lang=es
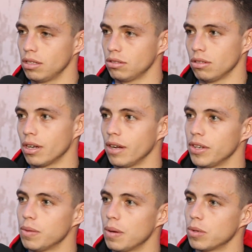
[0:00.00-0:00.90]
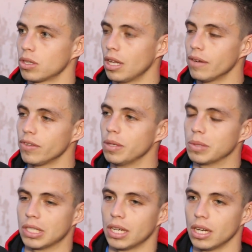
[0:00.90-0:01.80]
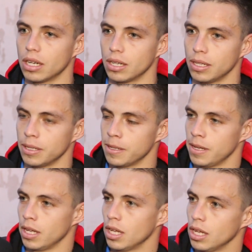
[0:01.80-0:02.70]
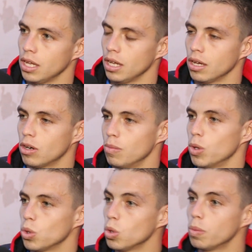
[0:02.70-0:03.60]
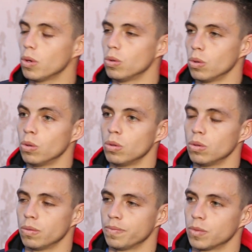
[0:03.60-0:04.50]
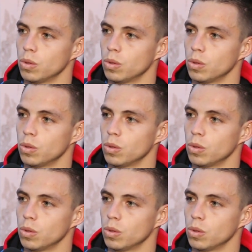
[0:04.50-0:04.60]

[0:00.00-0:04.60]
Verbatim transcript: nosotros acá vinimos a aportar, vinimos a sacar eh, como grupo un